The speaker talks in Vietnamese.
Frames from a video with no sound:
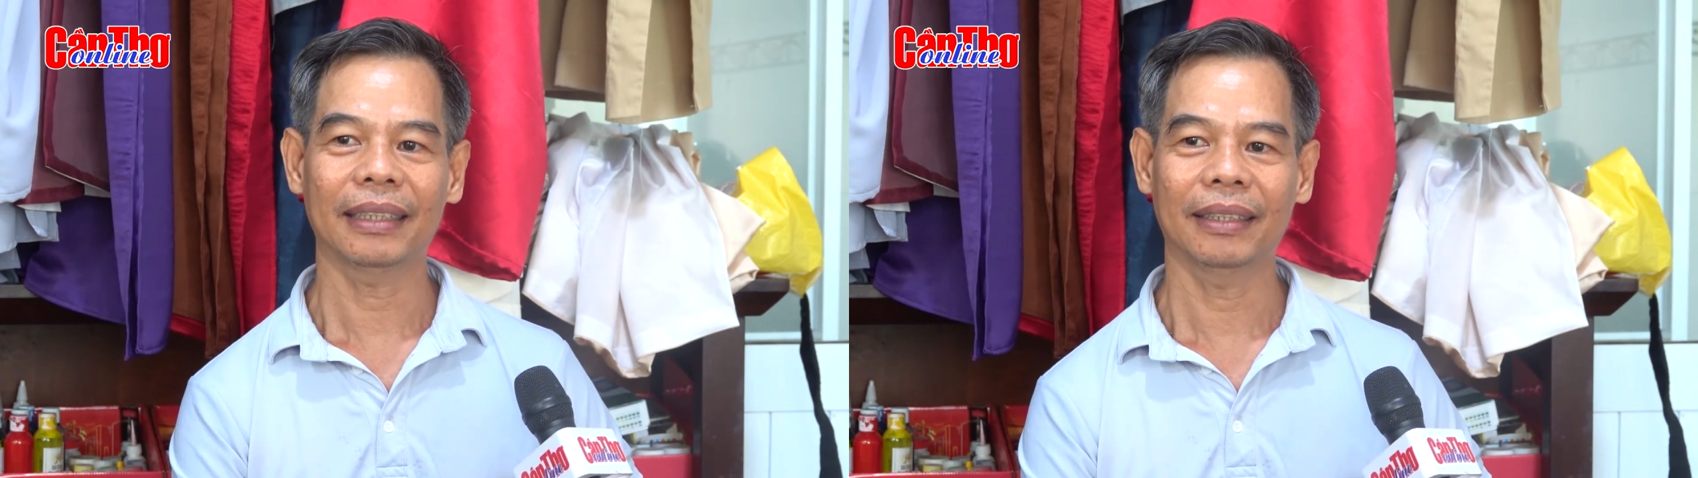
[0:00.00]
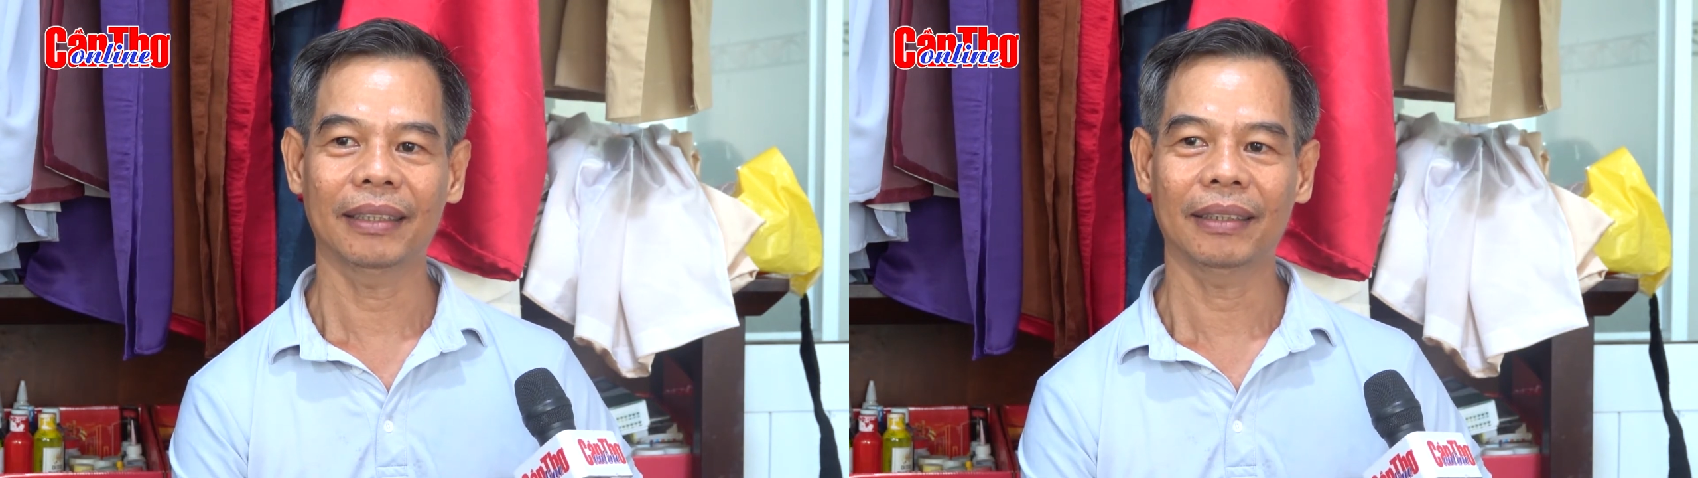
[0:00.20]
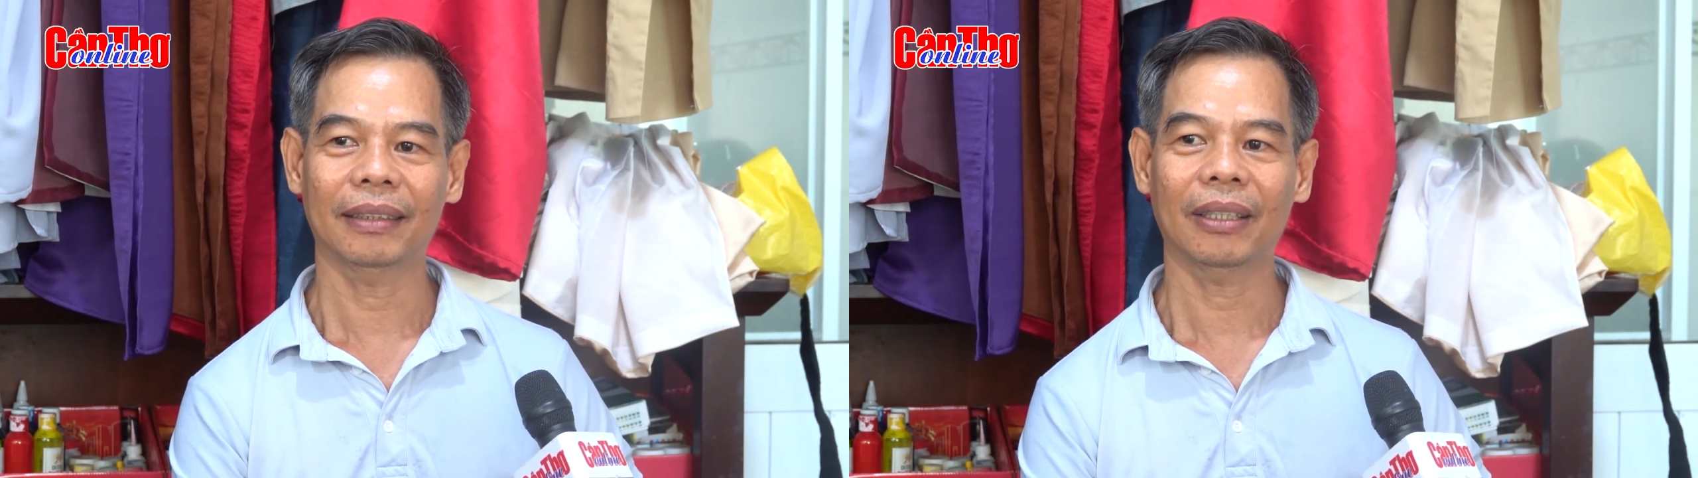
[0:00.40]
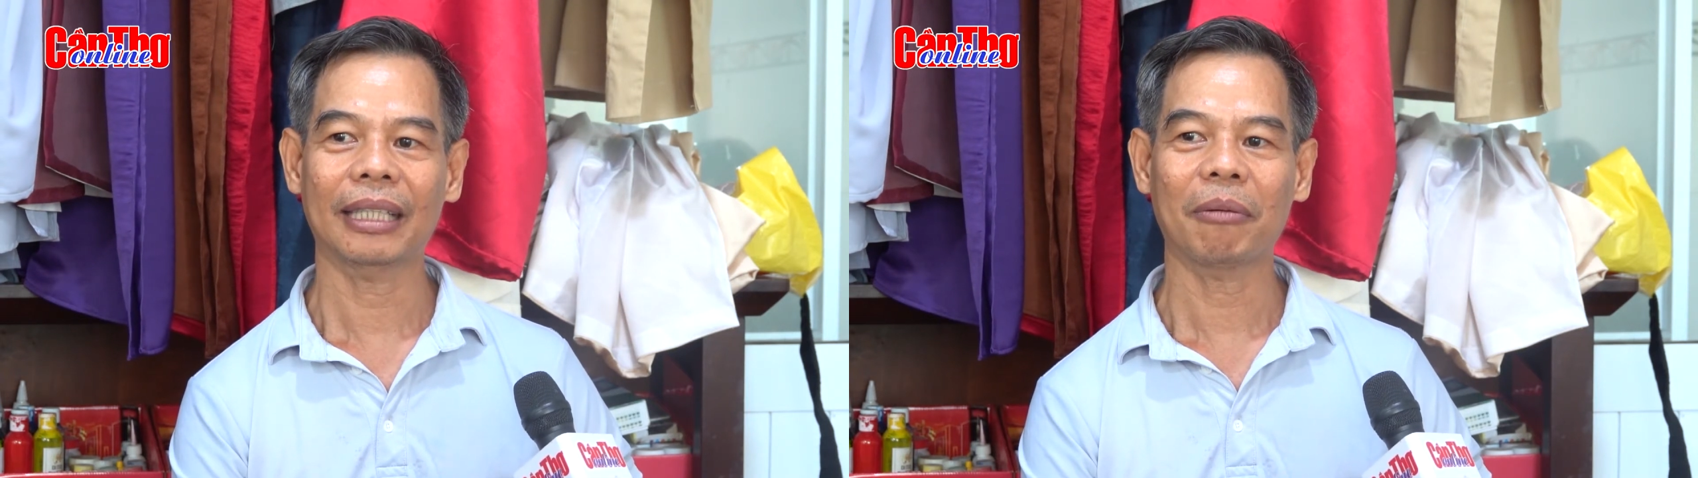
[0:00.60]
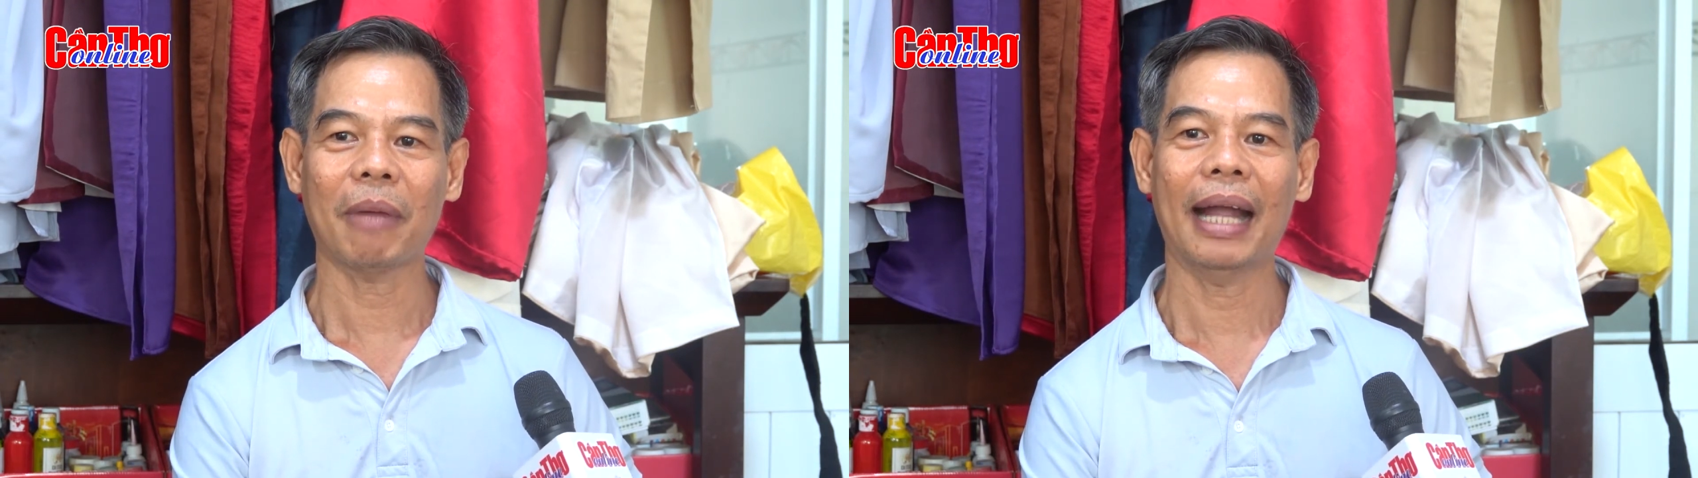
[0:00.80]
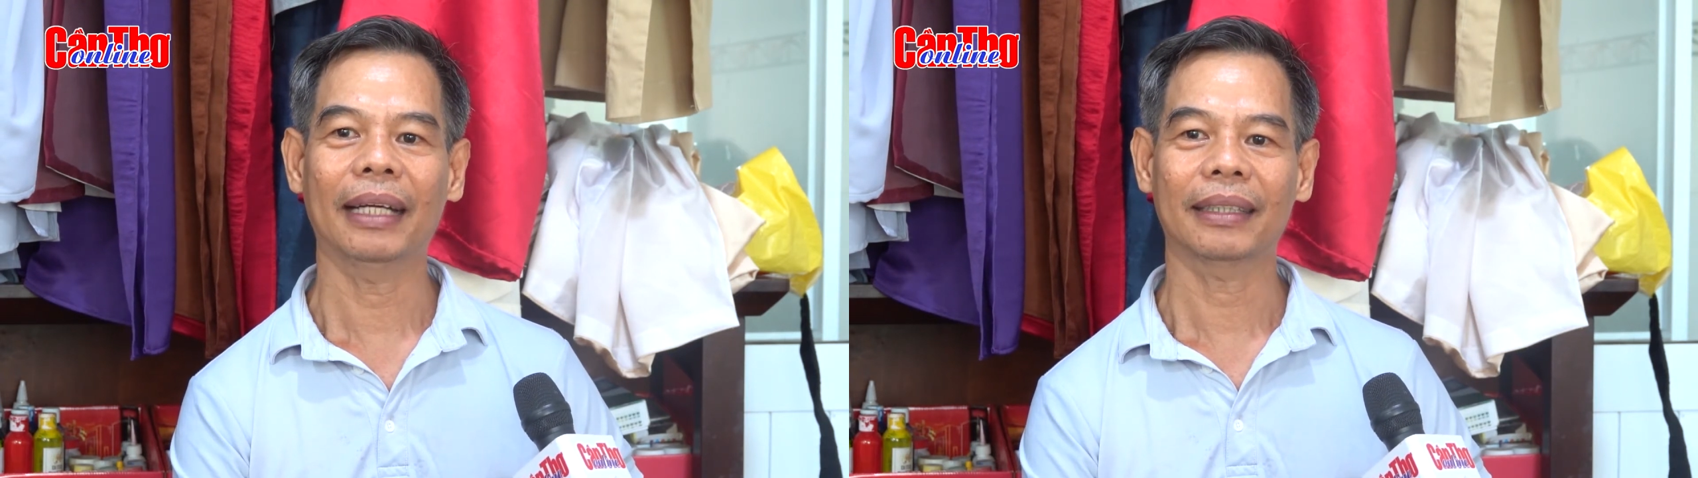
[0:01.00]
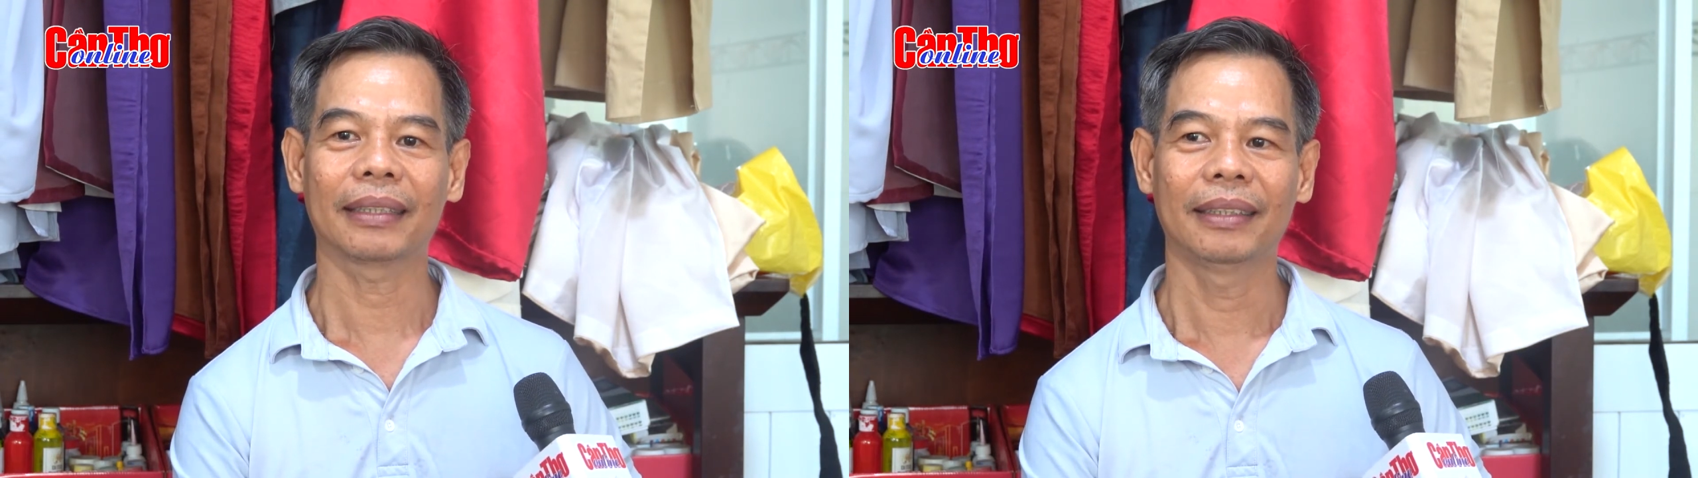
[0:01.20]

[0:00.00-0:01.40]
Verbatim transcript: uh, cho các bạn